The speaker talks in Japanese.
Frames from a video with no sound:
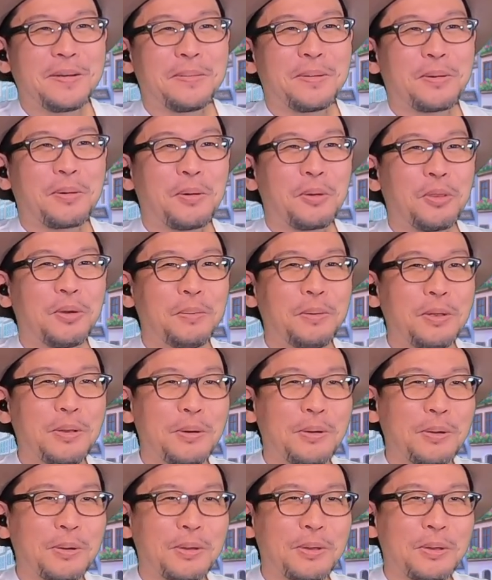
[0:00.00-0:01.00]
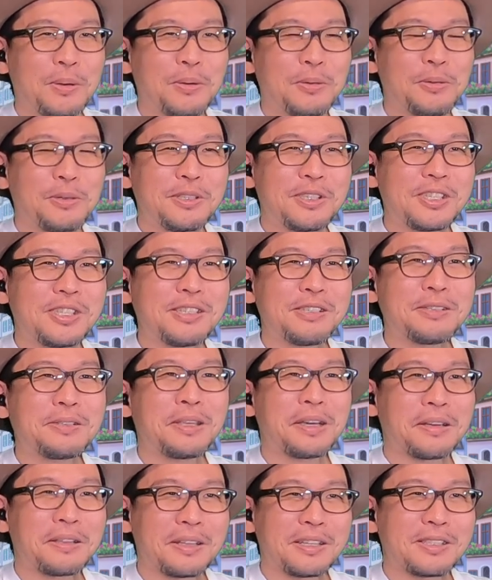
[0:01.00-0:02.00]
子供の頃ってほんと自由
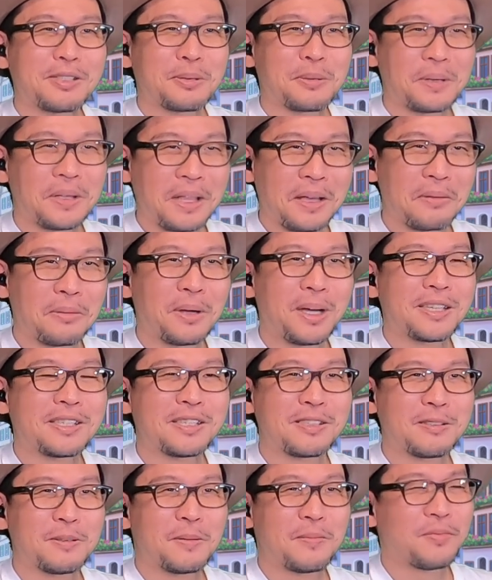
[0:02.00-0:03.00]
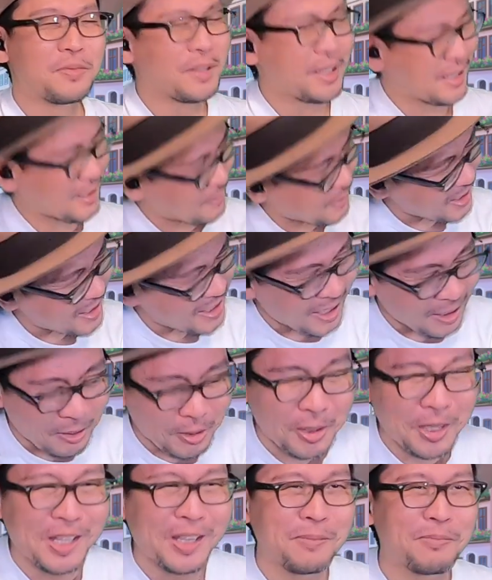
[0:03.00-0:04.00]
だよな、そこら辺の発想。多分、ま
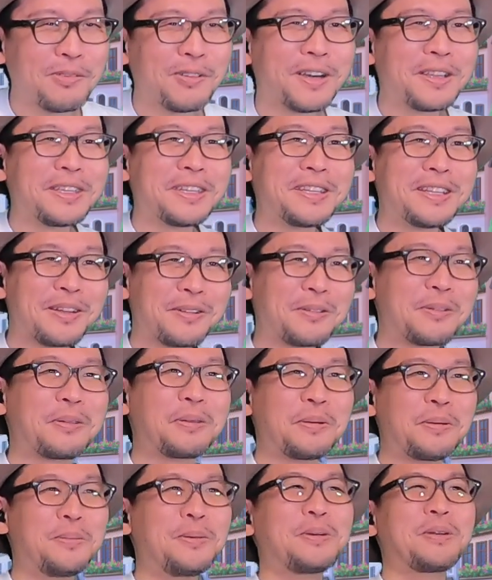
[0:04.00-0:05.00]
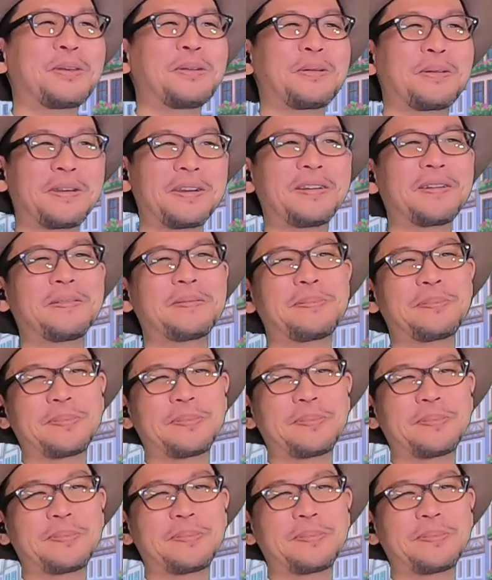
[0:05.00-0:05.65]
セロテープはねえだろって思うけどね。